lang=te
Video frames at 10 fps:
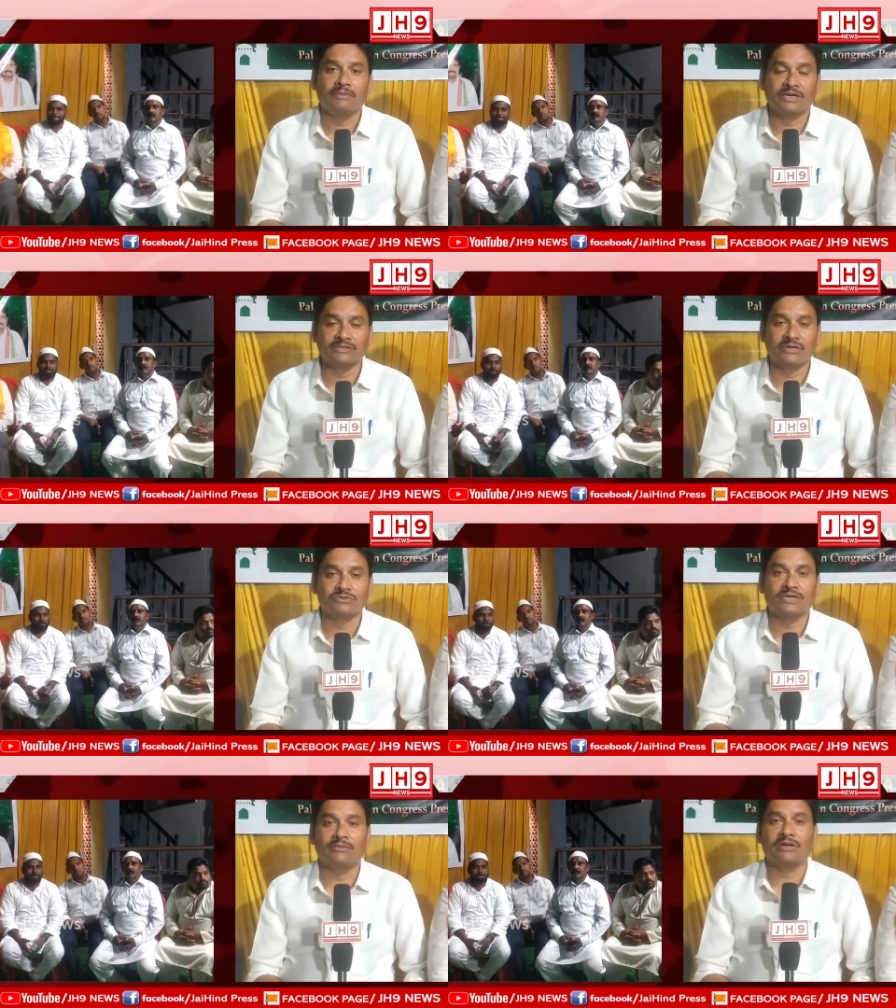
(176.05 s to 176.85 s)

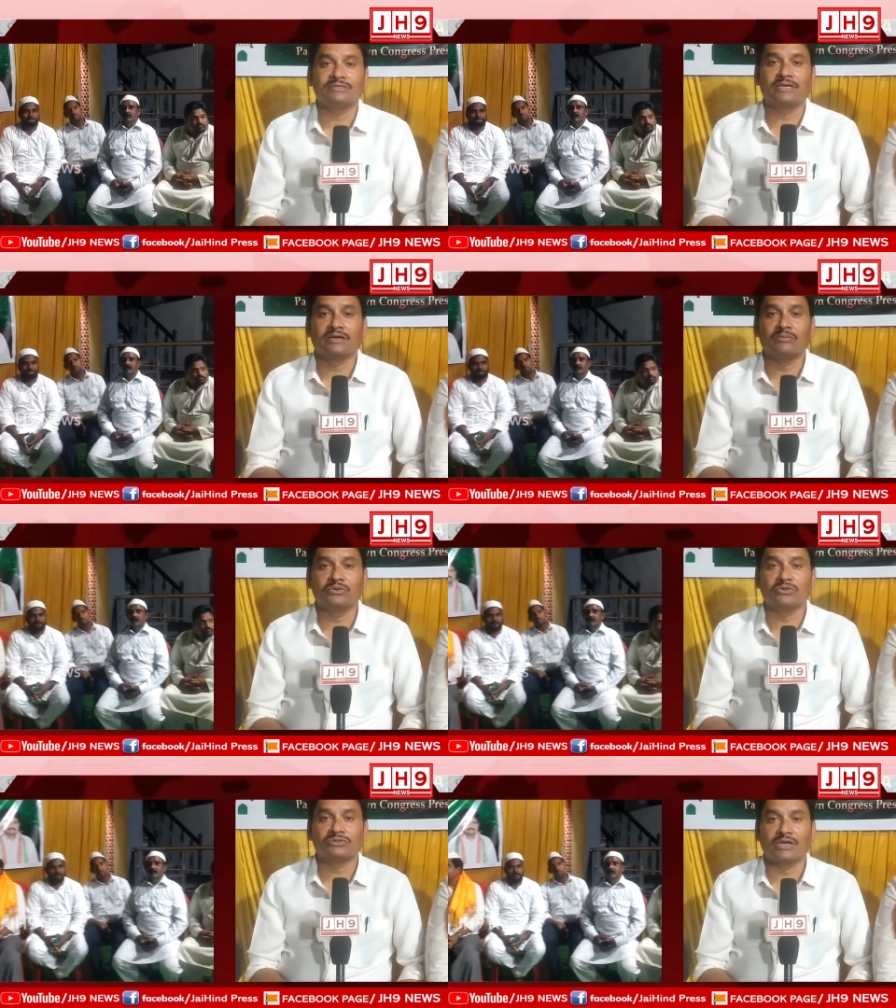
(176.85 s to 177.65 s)
మనందరం సామరస్యంగా
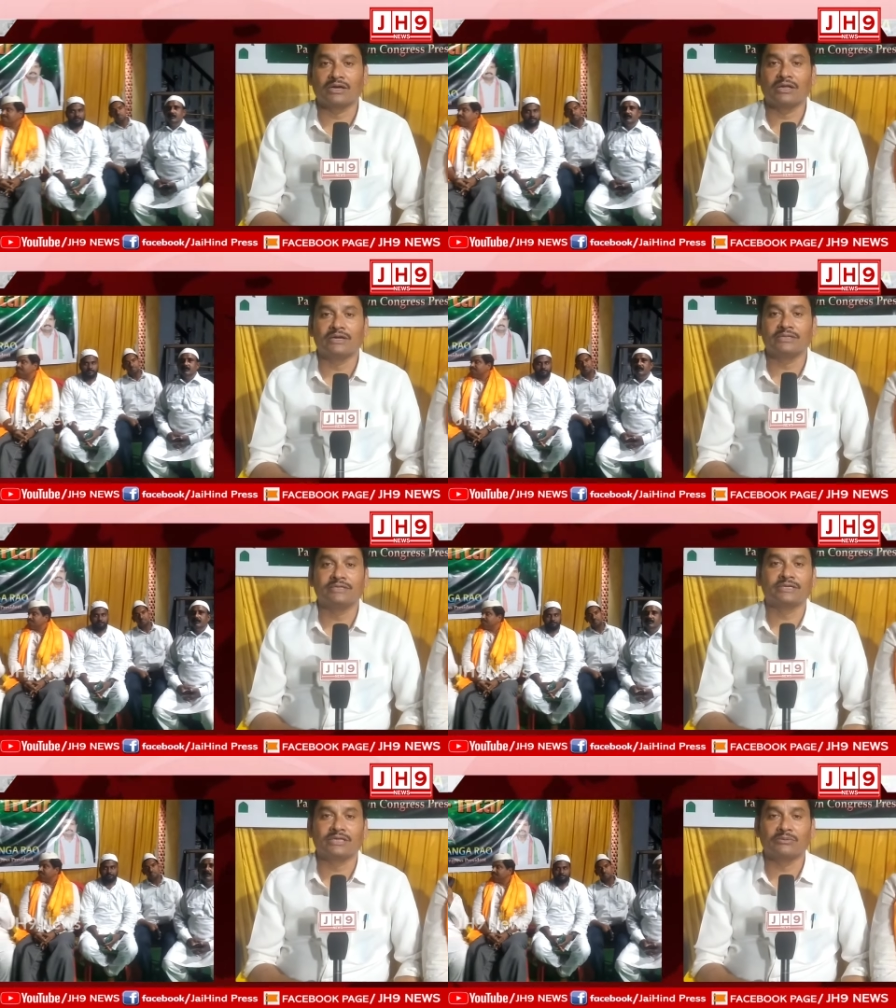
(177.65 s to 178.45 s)
ముందుకు
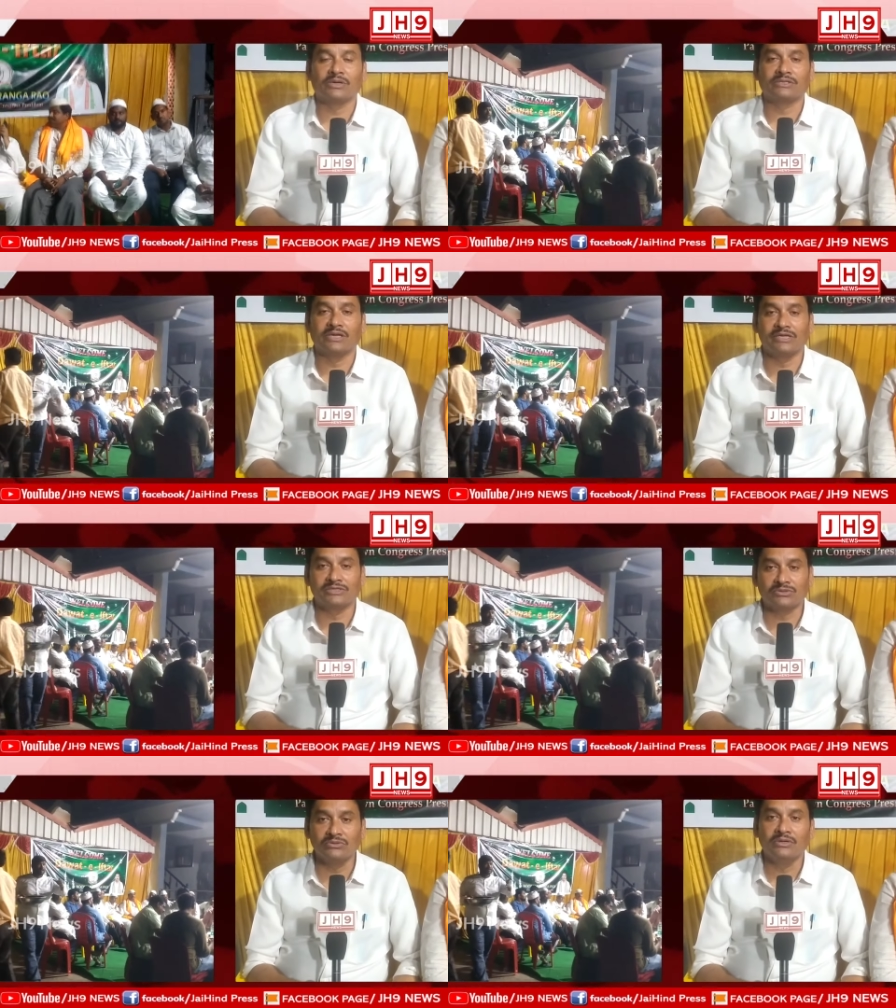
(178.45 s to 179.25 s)
సాగాలనేది సందర్భంగా
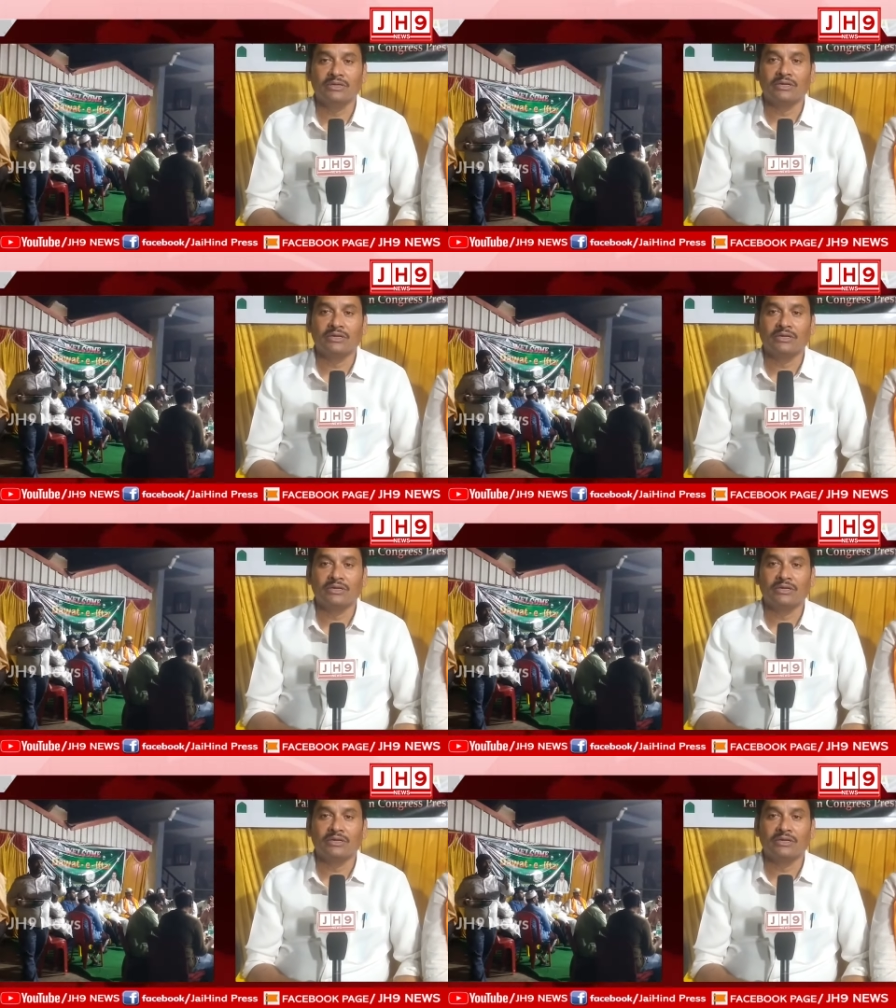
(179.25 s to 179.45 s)
తెలియజేస్తూ